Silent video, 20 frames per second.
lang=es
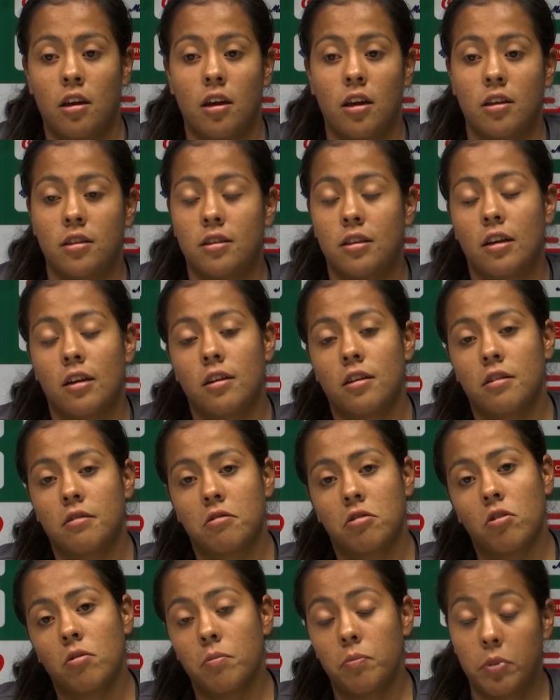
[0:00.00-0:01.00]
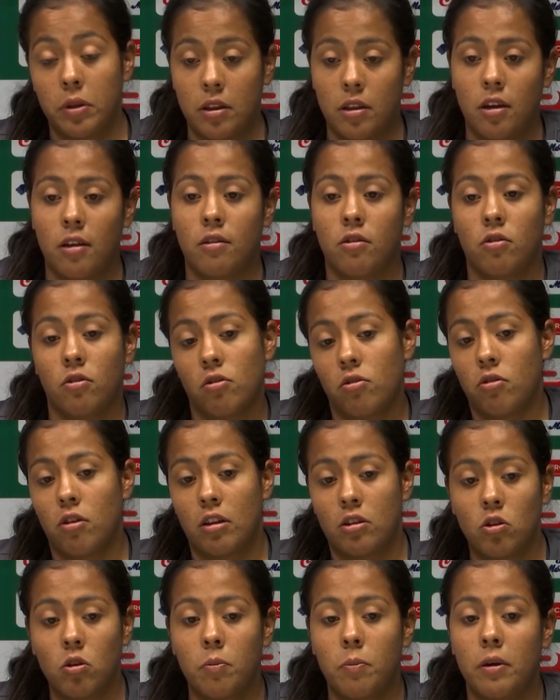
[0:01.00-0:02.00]
están compitiendo
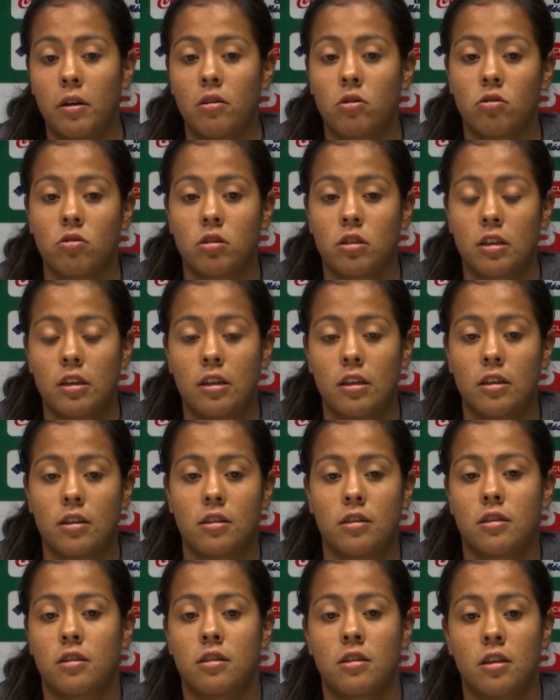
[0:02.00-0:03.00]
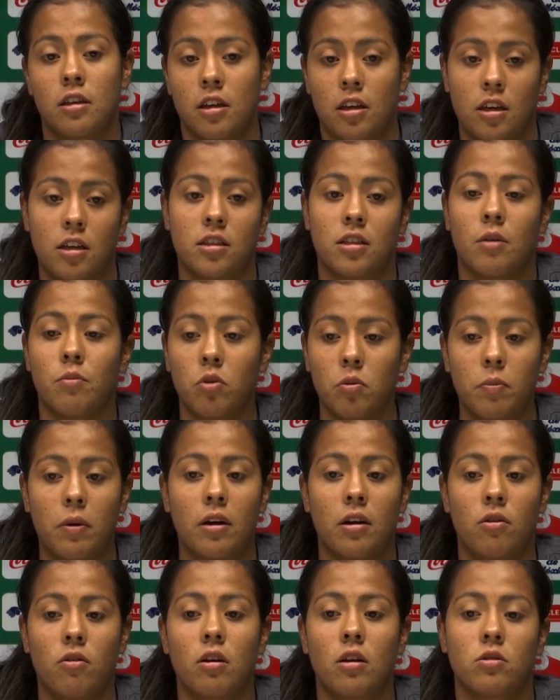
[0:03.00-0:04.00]
a tope, entonces está muy
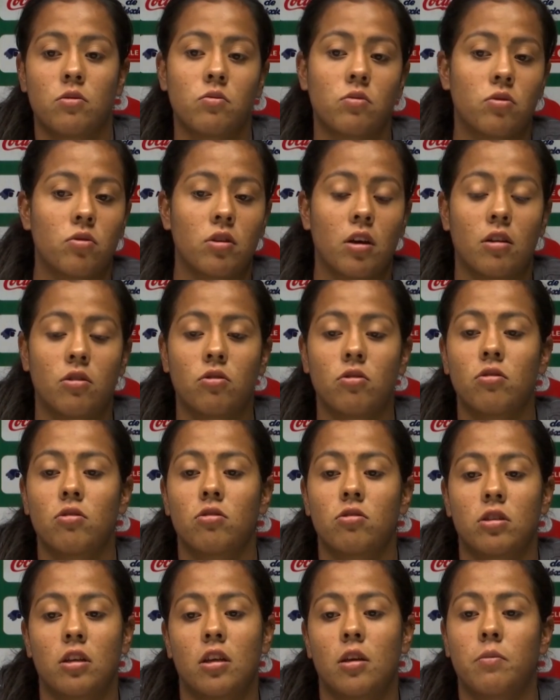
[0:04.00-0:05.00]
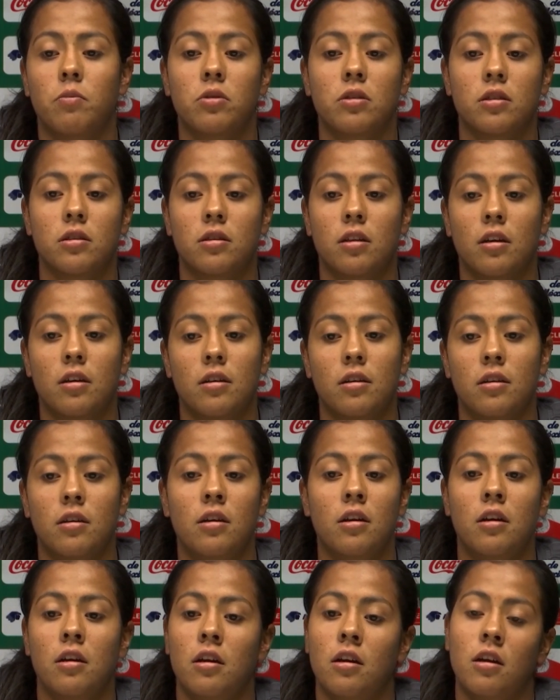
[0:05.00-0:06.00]
parejo el asunto, ya todos los equipos están
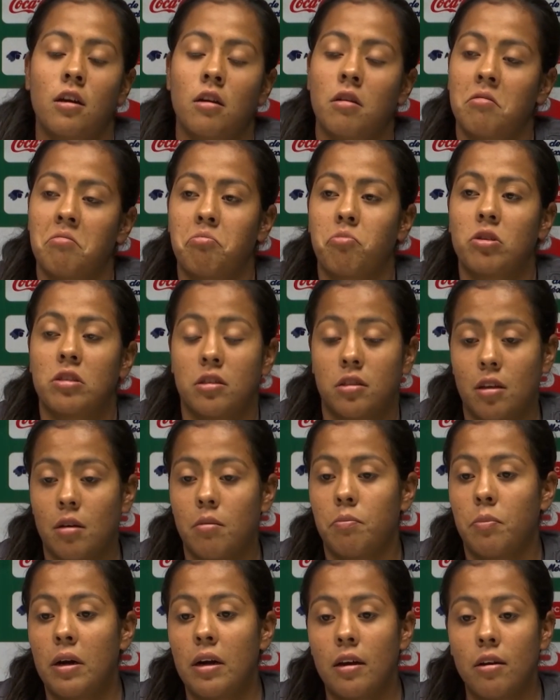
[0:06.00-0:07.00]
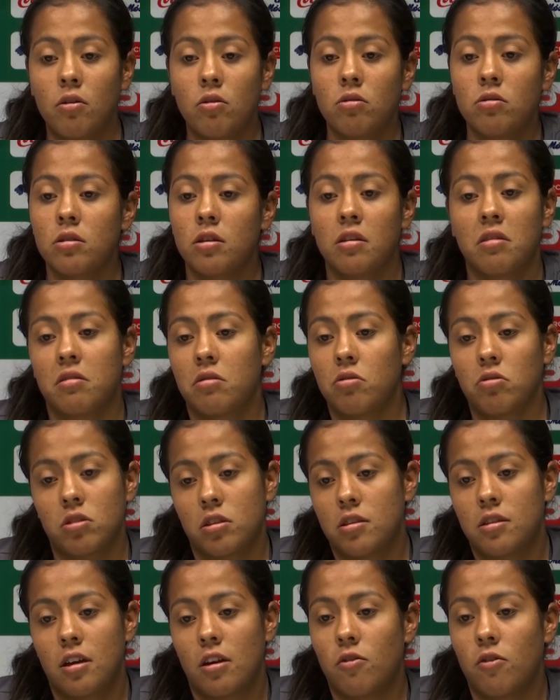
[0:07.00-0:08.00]
pues están parejos,
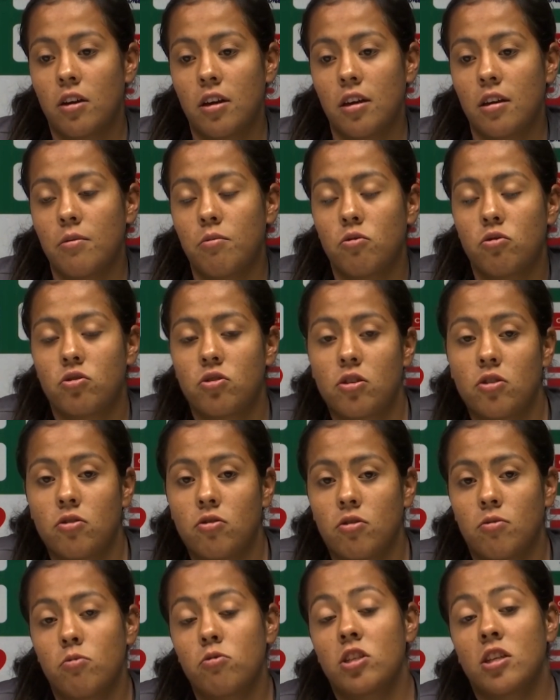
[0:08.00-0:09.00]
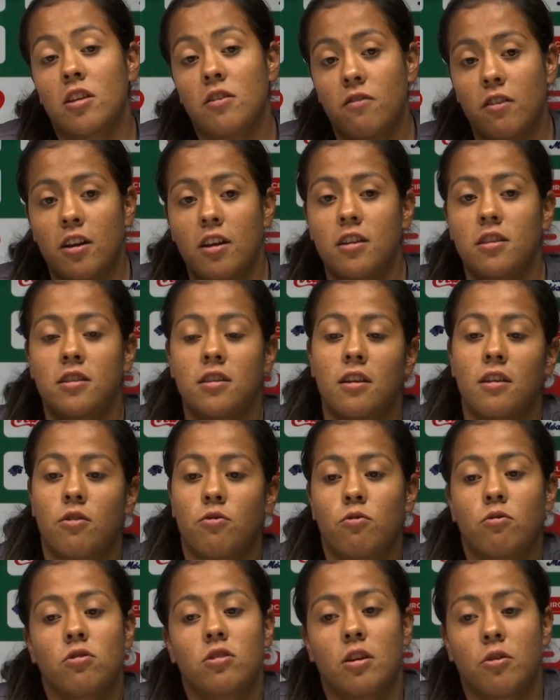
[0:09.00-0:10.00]
entonces ya no hay mucho mucha diferencia de
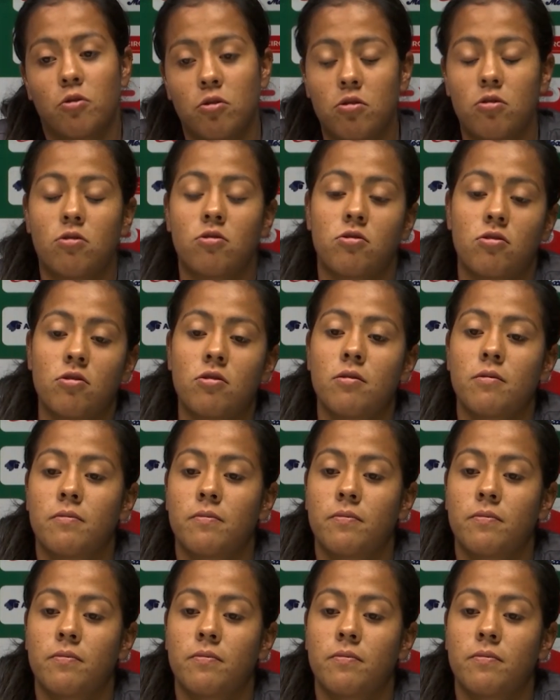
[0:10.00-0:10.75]
unos a otros.